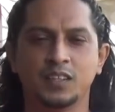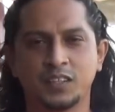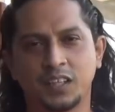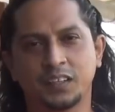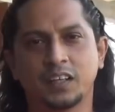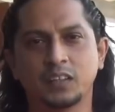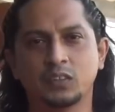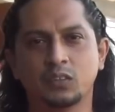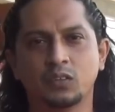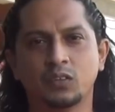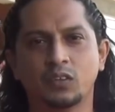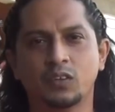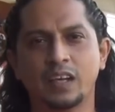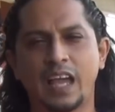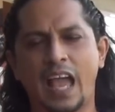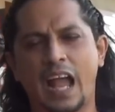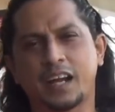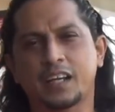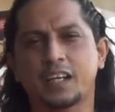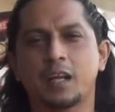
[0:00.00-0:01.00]
সেটার জন্য
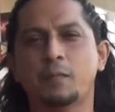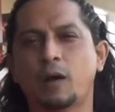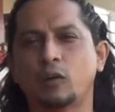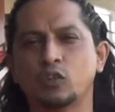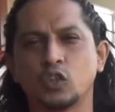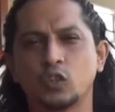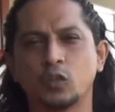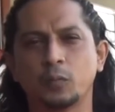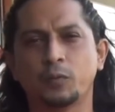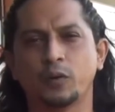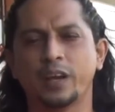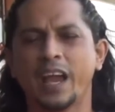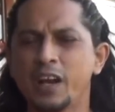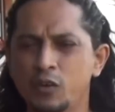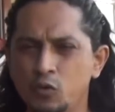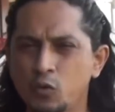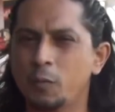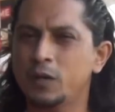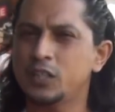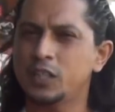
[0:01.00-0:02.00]
একটা মানুষের উপরে
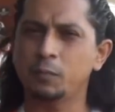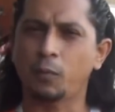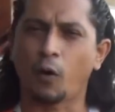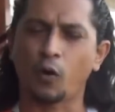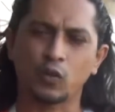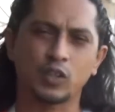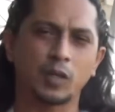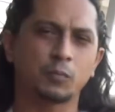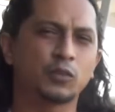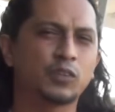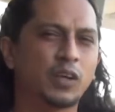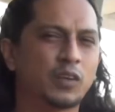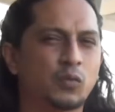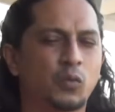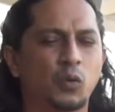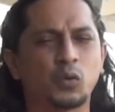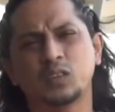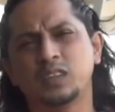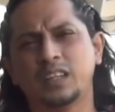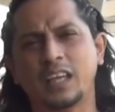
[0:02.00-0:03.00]
একটু বেশি ভরসা বোধ
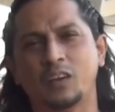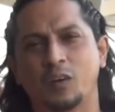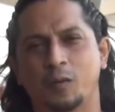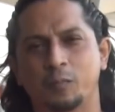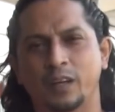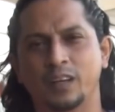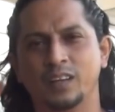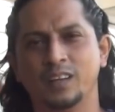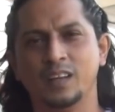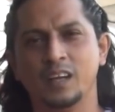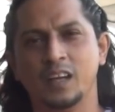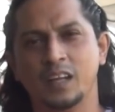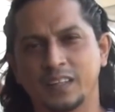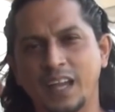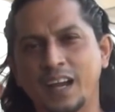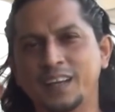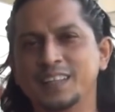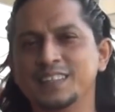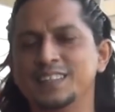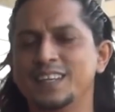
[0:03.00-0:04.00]
করতেই হবে
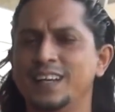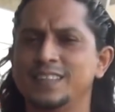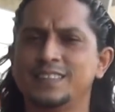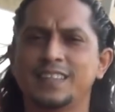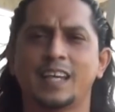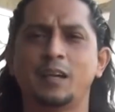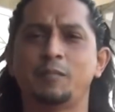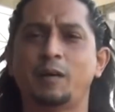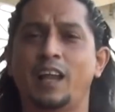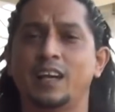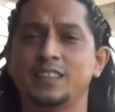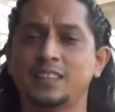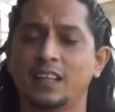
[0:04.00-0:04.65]
দ্যাট ইজ সাকিব আল